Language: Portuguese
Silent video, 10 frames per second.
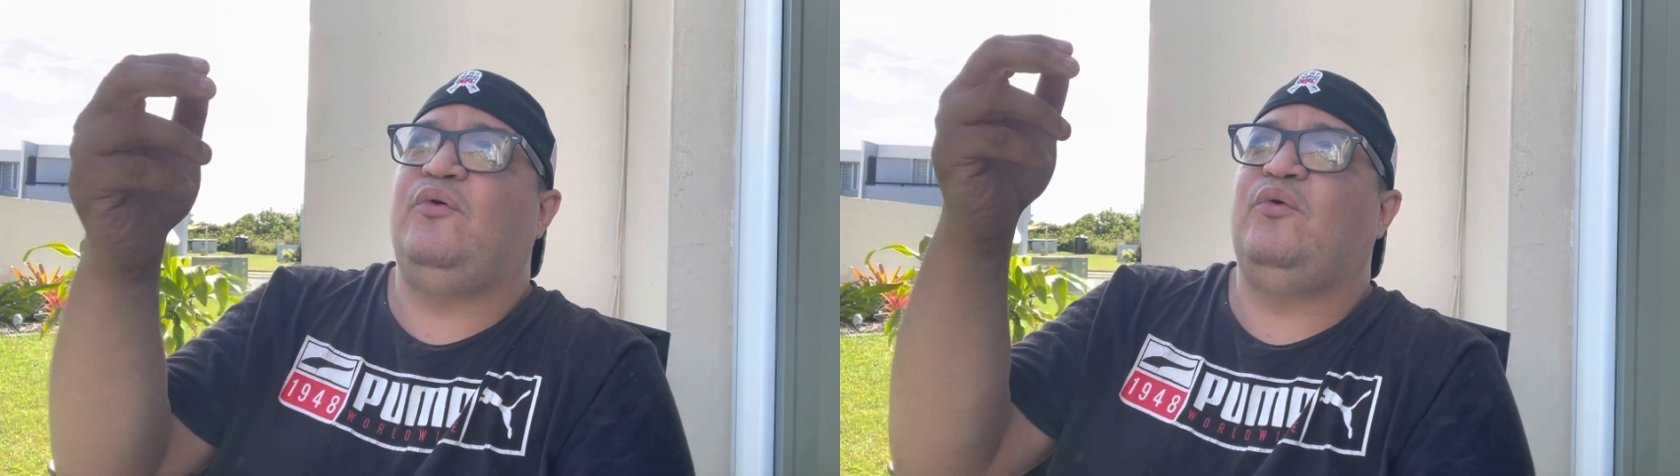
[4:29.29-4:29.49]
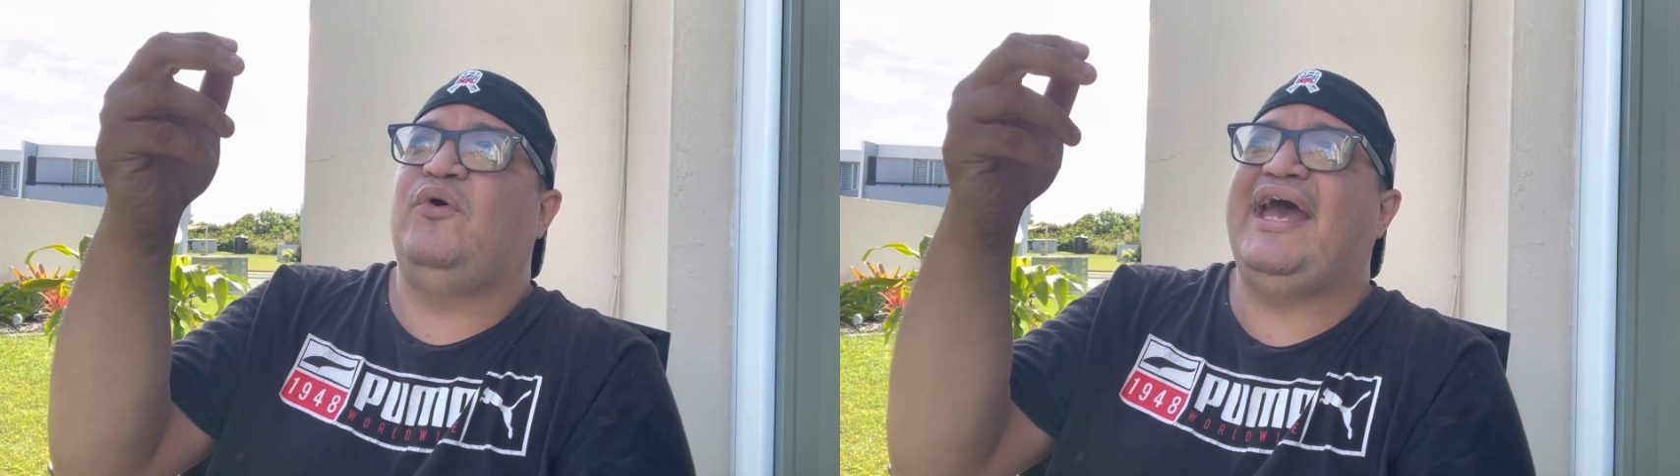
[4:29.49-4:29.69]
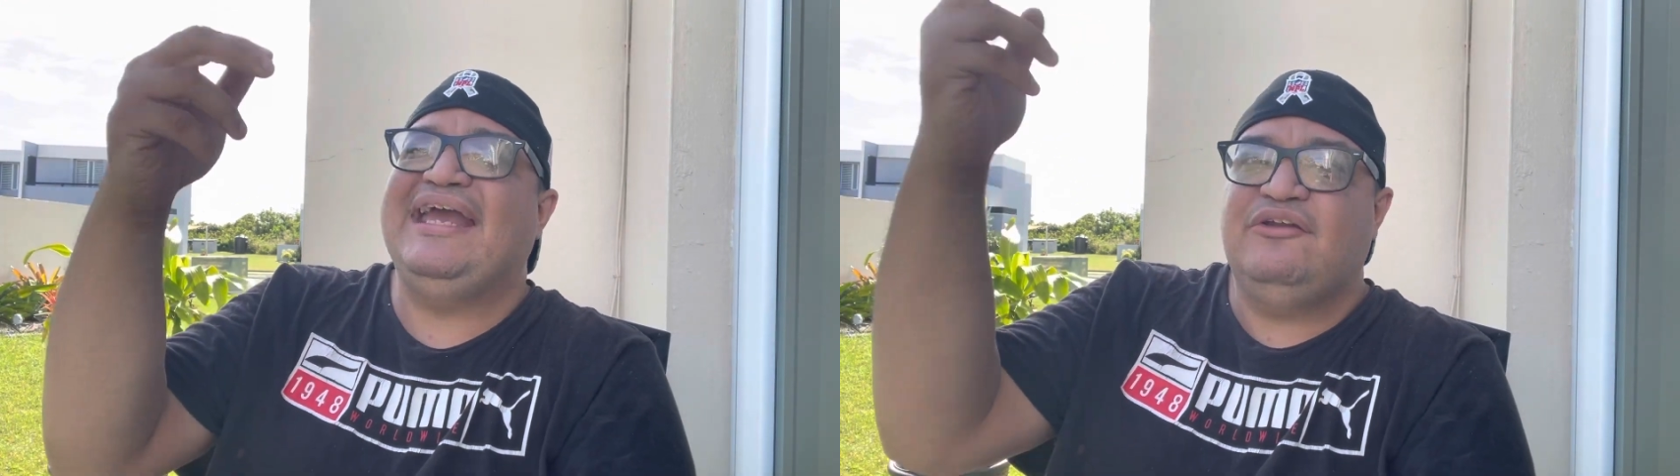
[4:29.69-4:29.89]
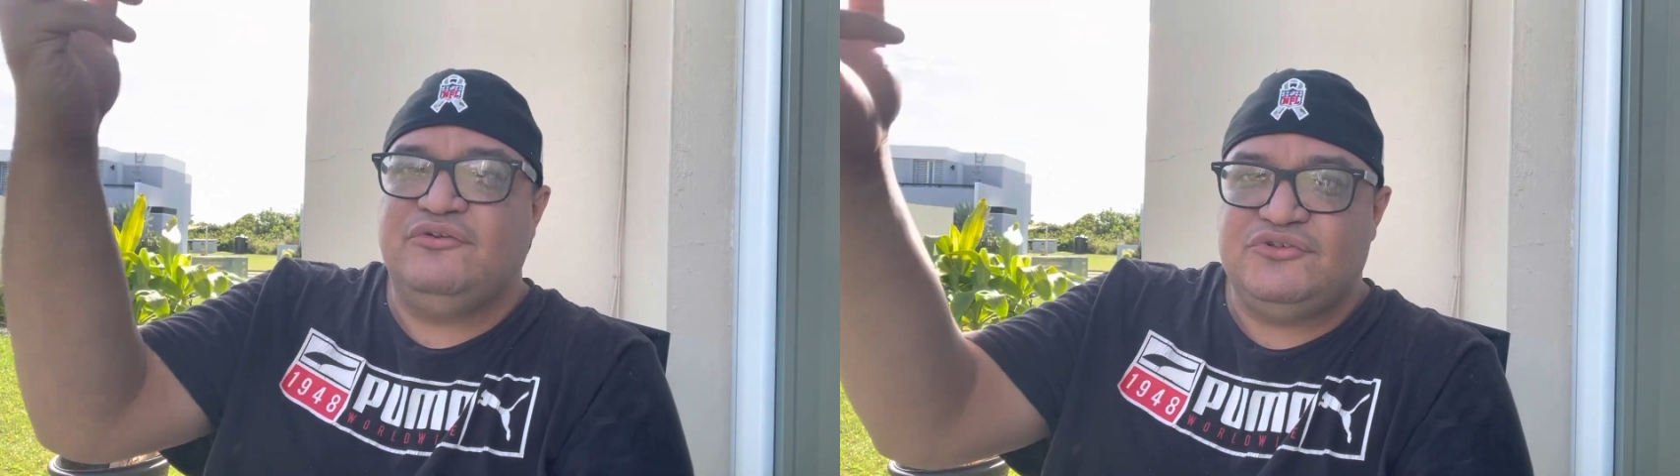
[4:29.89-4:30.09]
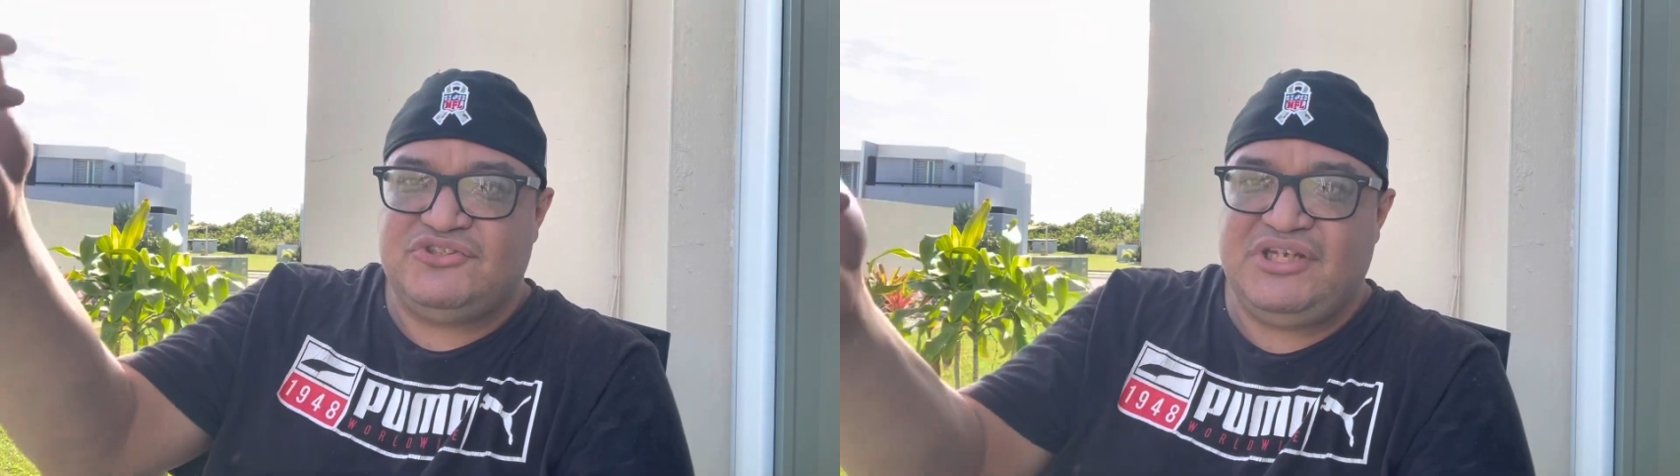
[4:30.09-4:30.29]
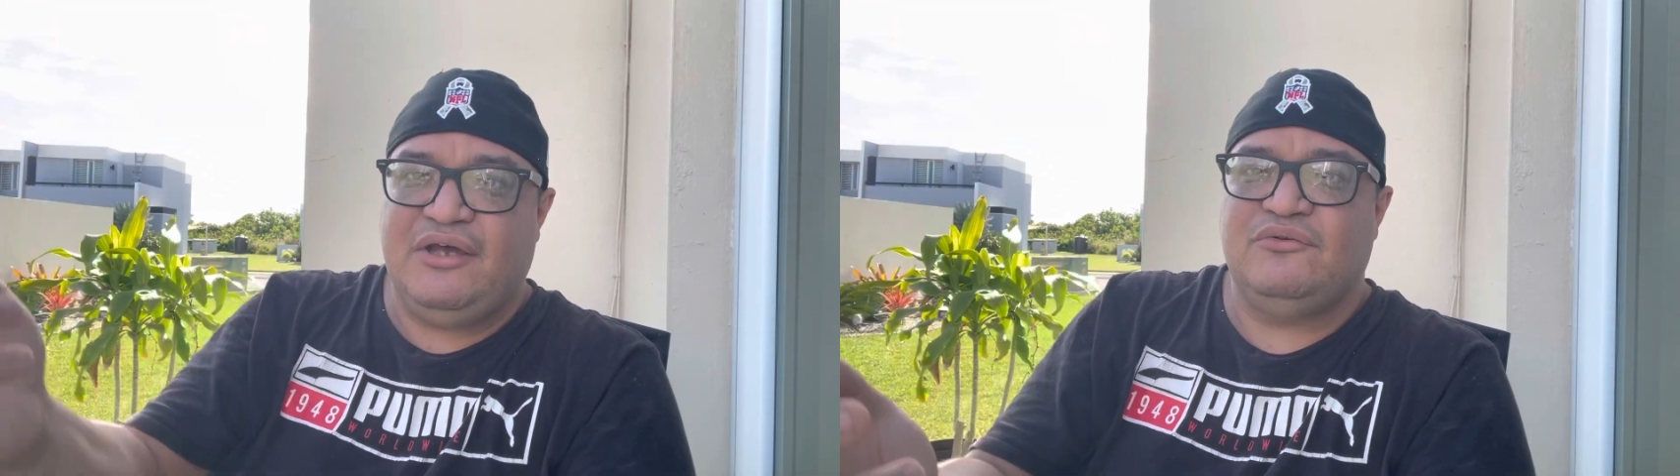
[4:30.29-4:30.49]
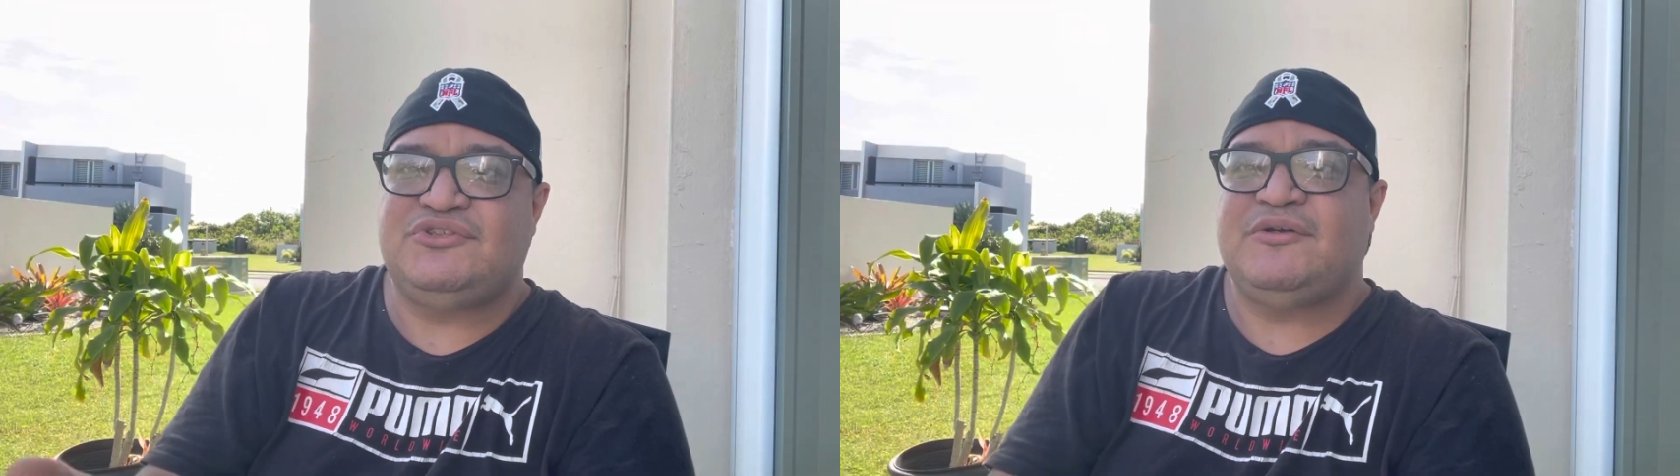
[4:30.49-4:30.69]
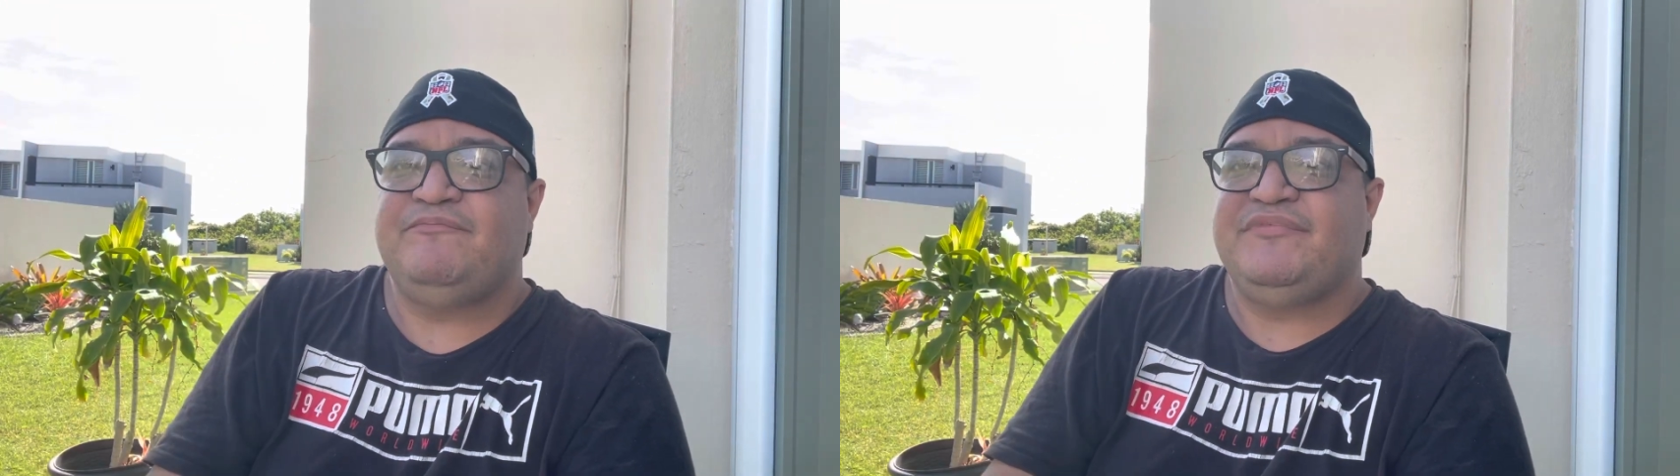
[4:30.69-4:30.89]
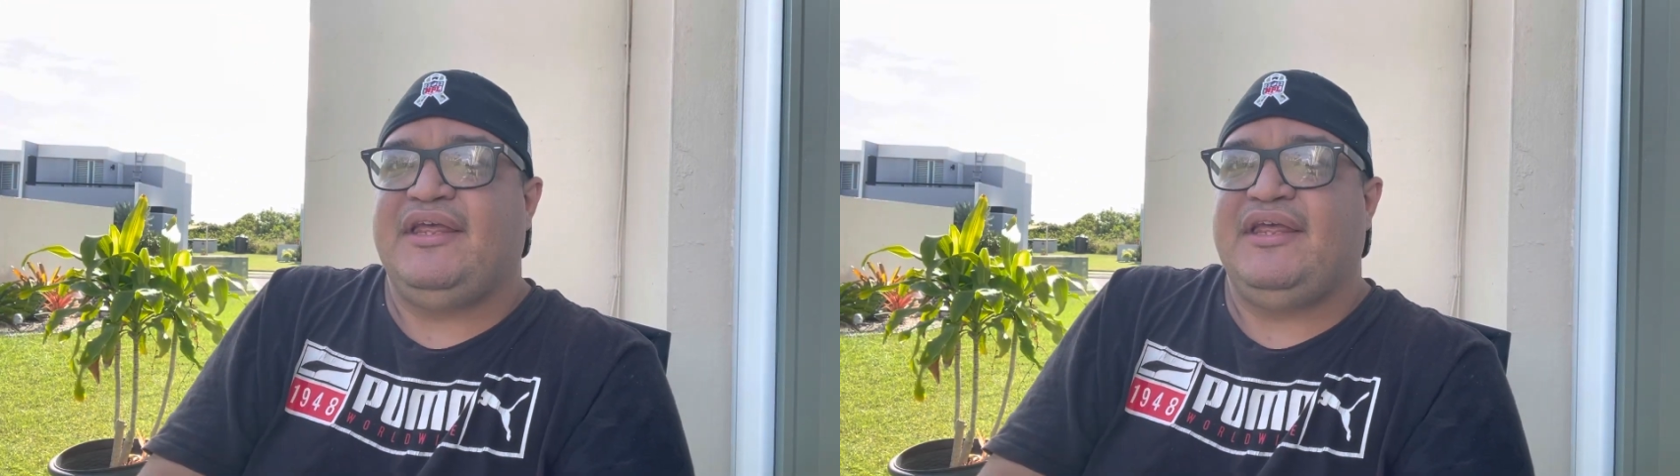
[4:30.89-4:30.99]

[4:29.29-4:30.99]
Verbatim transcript: o reino dos céus.